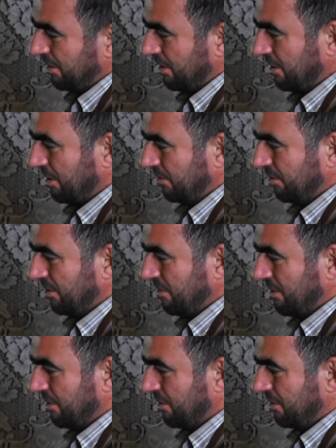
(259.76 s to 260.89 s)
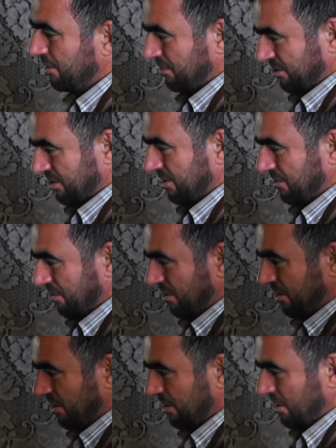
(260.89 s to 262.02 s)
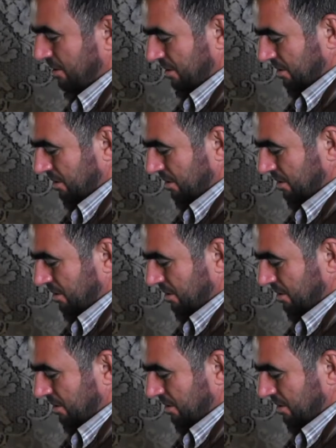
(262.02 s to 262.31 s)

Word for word: هي هبد الابر مشان آه، مو هي هي